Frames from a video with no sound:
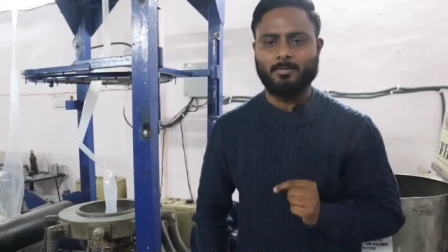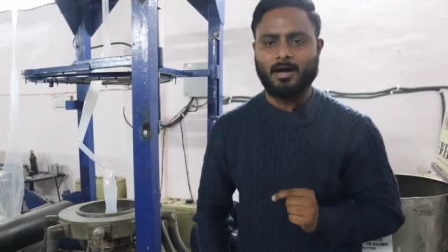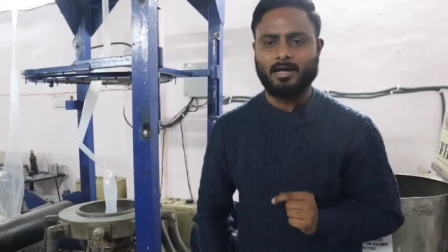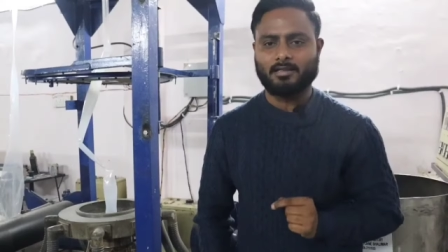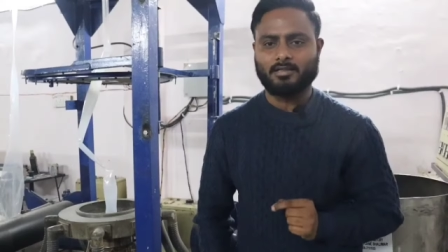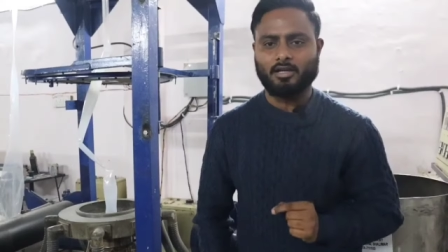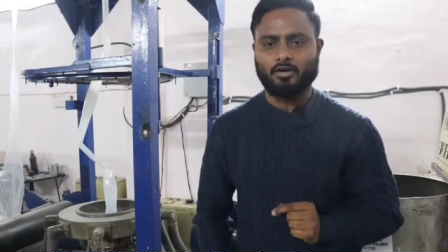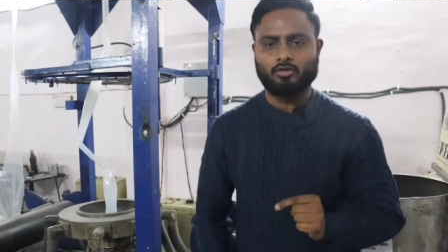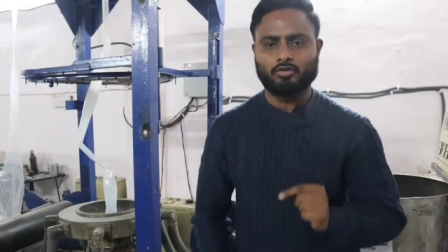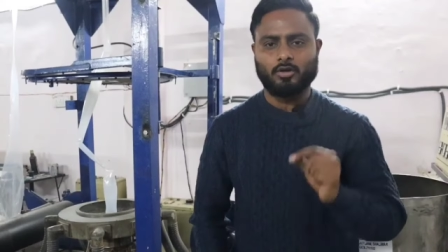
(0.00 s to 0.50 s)
की
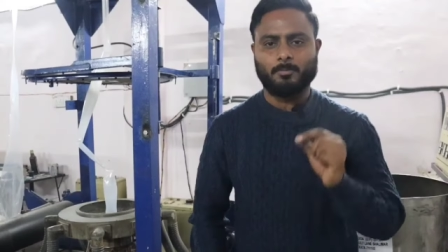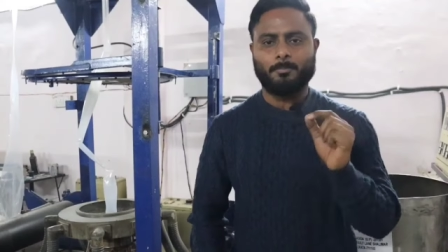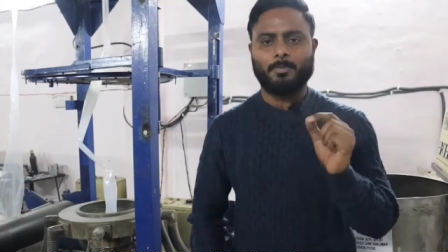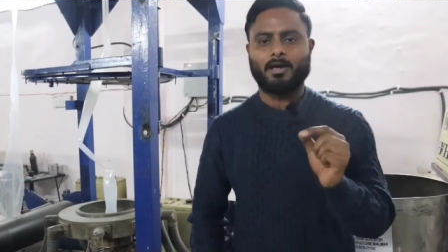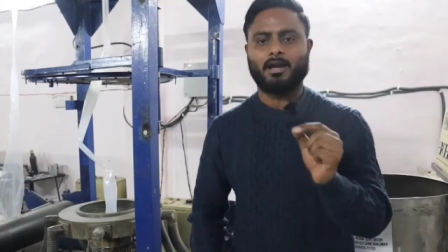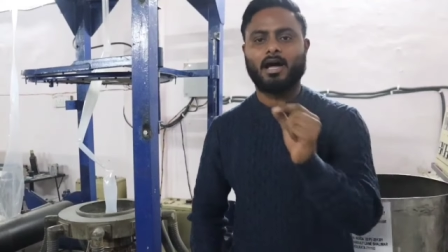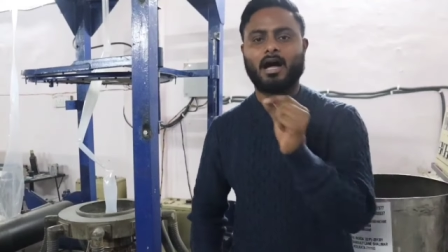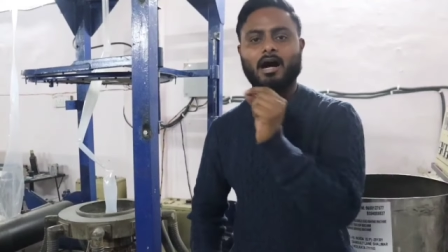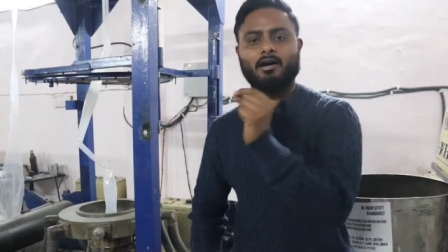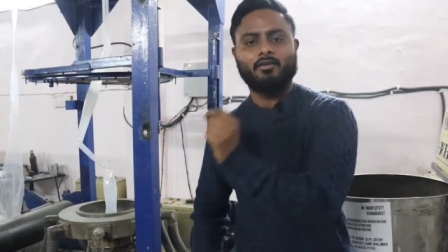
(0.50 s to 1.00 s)
बात करूं तो
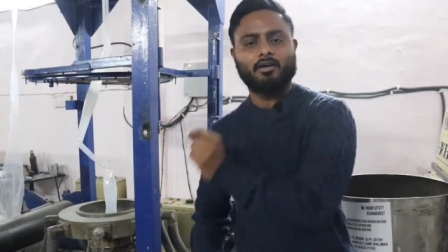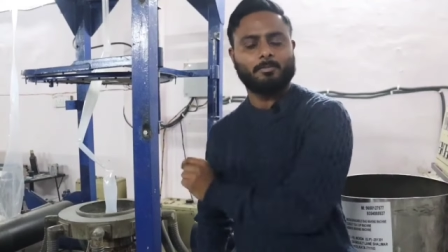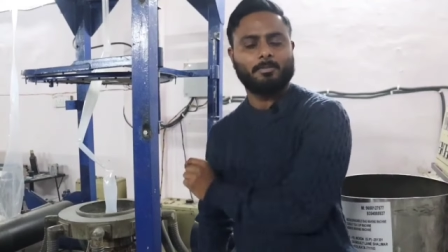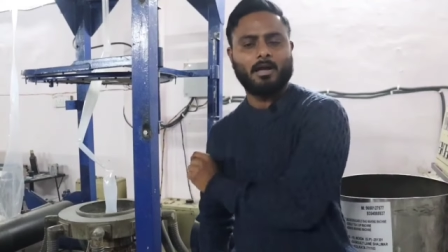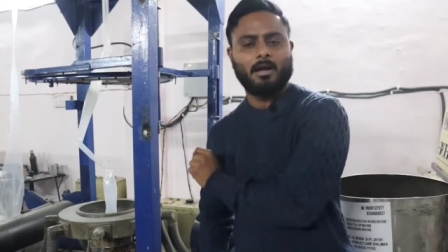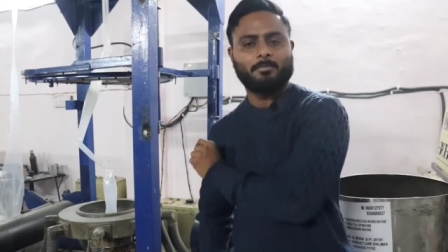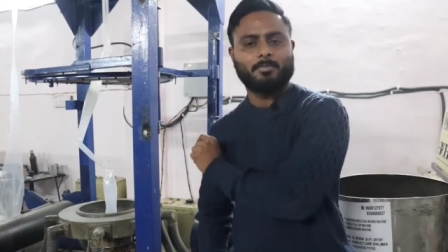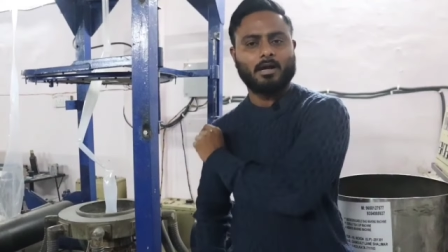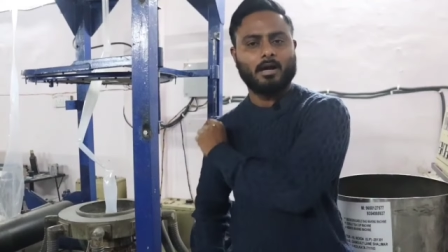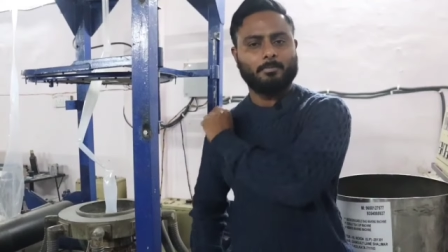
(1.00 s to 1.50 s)
पर आवर
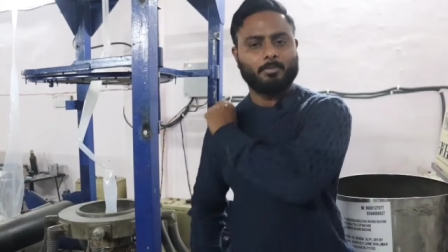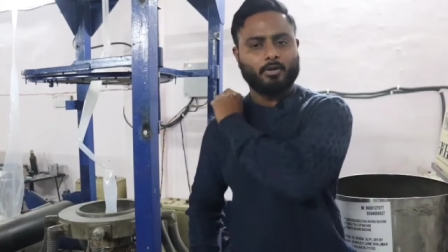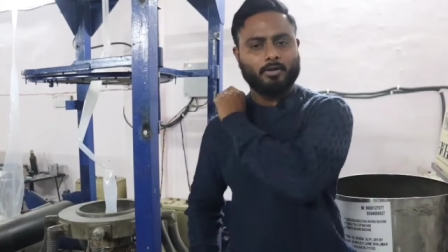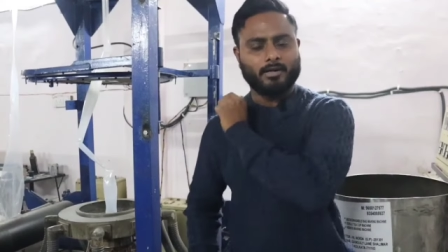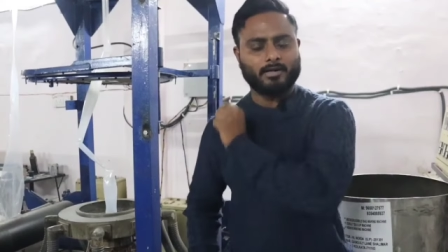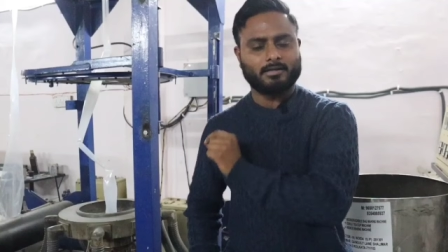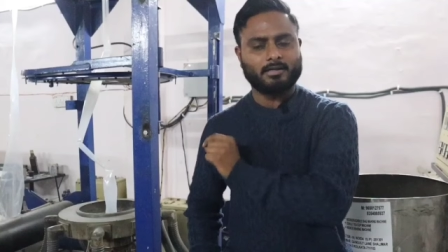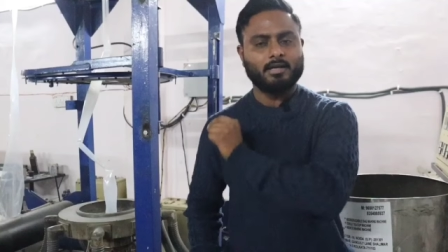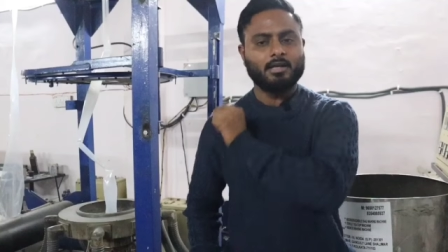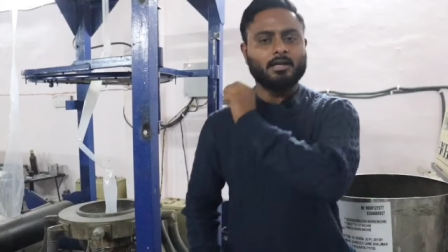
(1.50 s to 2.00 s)
पे आपका
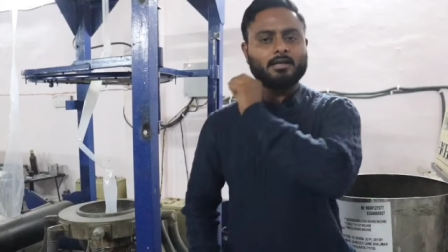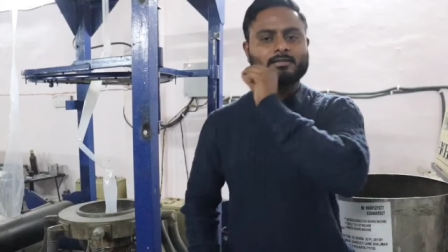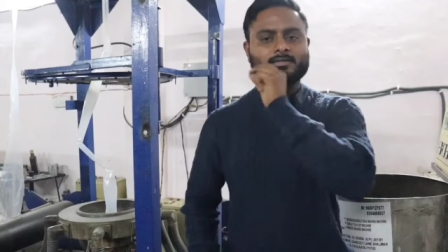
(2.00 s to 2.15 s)
प्रोडक्ट